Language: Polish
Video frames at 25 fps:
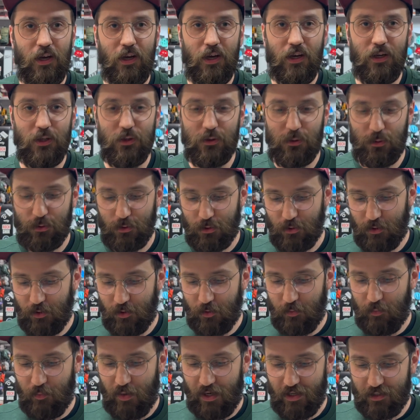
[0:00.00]

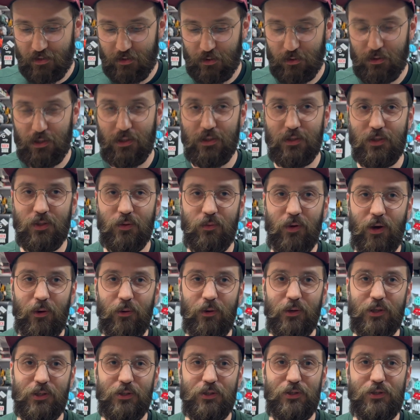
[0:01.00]
którzy bardzo często mają
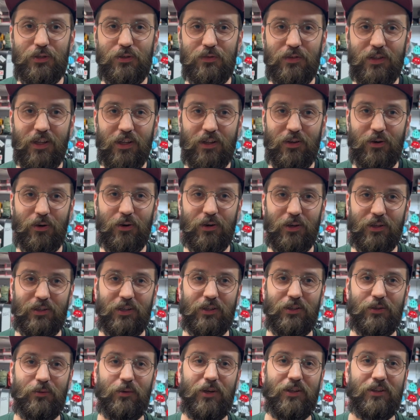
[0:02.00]
jakieś dziwne teorie na
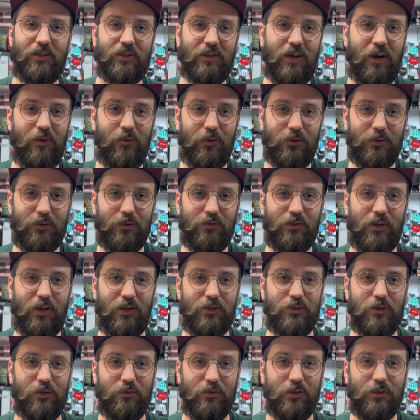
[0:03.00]
temat hamulców
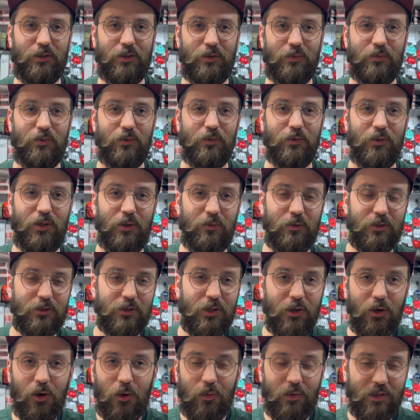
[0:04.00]
tarczowych, typu nie
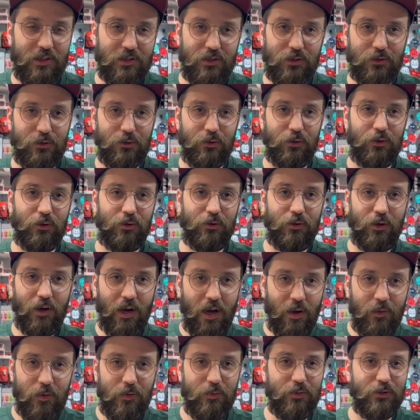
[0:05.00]
można go obracać do góry
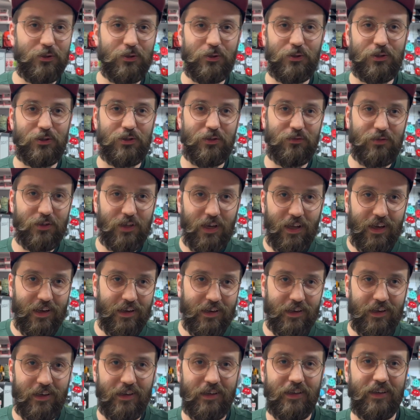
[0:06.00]
nogami, bo coś się
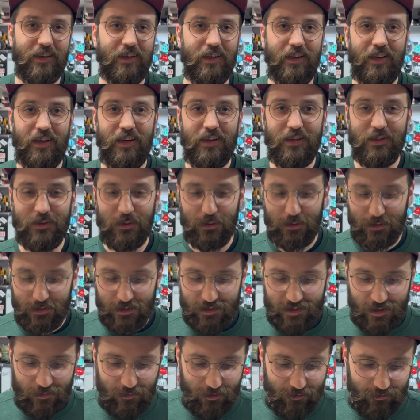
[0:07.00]
wyleje, coś się
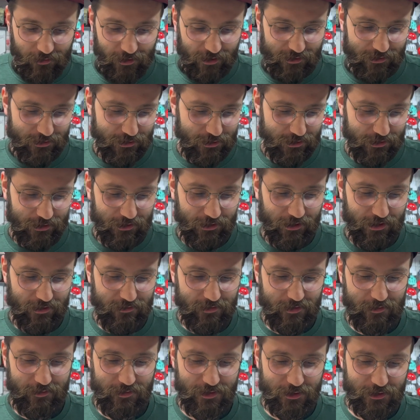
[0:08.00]
zapowietrzy, nie
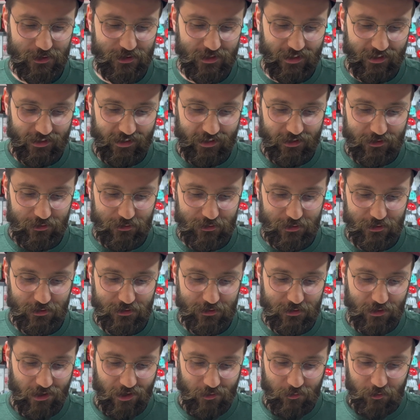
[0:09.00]
wiem, coś takiego, że
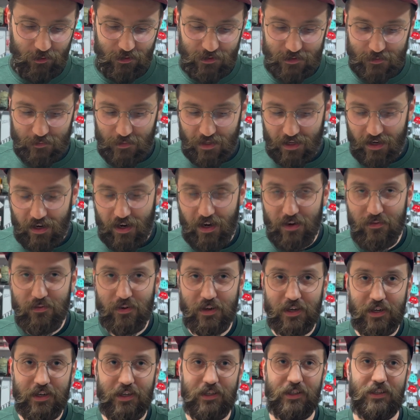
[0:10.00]
jest to hamulec mega
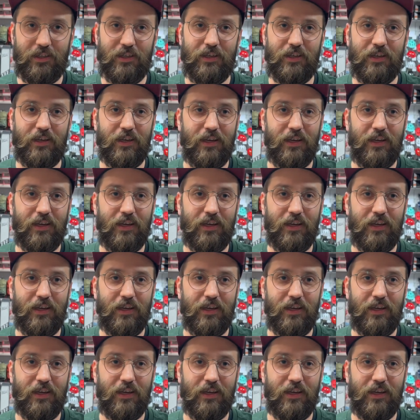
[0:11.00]
awaryjny.